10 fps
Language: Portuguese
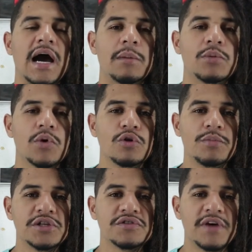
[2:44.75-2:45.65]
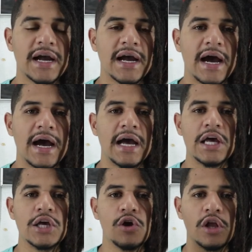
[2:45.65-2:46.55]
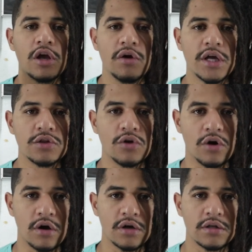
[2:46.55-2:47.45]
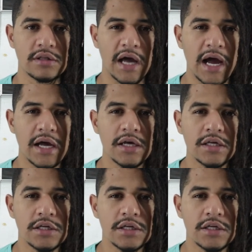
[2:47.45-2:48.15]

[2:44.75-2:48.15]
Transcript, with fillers: abre o olho bem devagar e olha ao redor, tá?